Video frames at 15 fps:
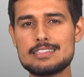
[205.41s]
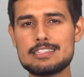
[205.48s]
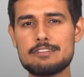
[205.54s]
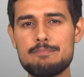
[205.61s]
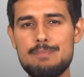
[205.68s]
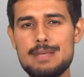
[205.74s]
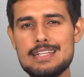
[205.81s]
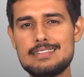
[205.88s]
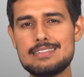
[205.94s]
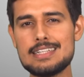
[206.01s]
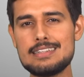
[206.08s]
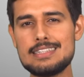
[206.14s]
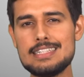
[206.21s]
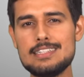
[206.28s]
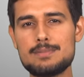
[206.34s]
सिर्फ 20
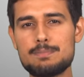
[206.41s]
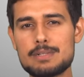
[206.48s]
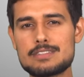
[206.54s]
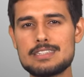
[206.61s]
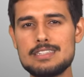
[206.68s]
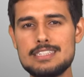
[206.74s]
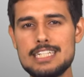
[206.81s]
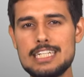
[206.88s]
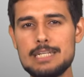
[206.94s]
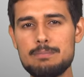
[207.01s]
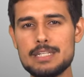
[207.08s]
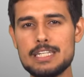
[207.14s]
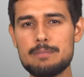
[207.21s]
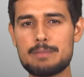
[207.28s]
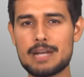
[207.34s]
से 30 परसेंट
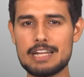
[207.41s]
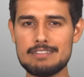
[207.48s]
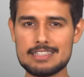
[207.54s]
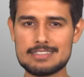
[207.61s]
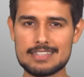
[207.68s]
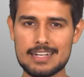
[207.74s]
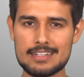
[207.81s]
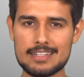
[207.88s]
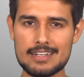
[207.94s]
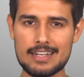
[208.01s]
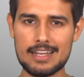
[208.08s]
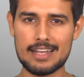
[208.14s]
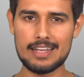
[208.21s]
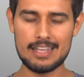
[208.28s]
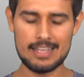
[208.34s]
जीडीपी ही प्राइवेट सेक्टर
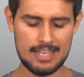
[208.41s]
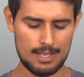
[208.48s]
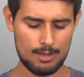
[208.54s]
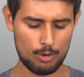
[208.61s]
का है